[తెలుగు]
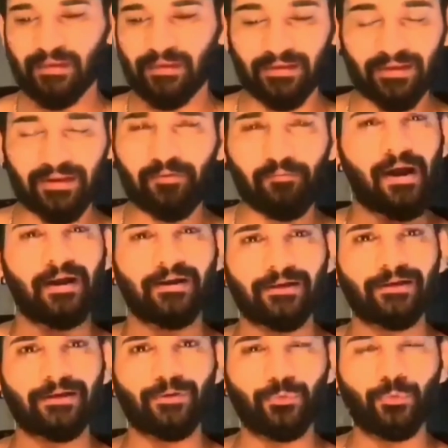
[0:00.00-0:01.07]
ఇంకా నాకు
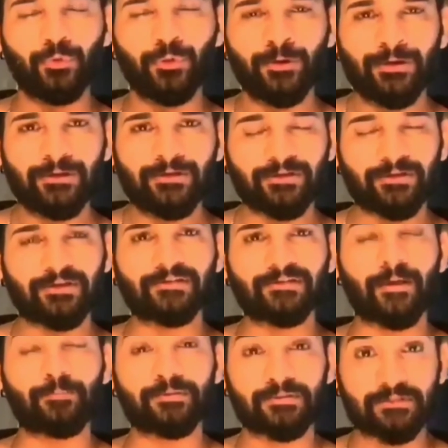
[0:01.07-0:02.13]
మాటలు లేవు సీరియస్లీ
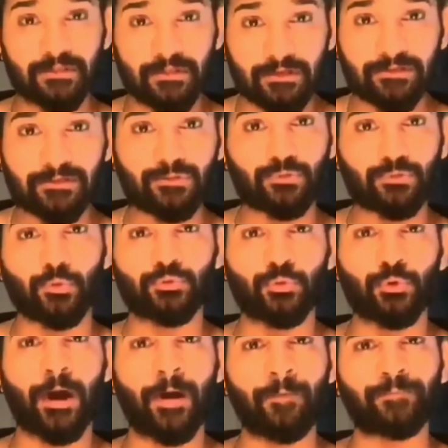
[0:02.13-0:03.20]
ఐఎమ్ సీరియస్లీ సో సో
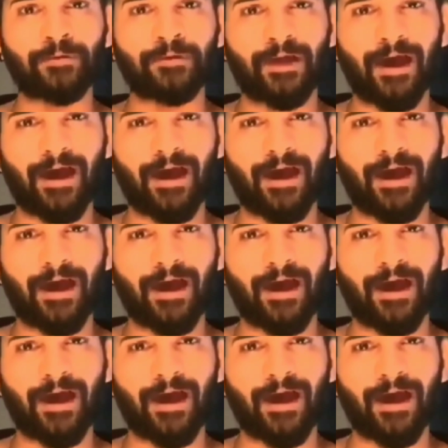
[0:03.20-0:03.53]
హ్యాపీ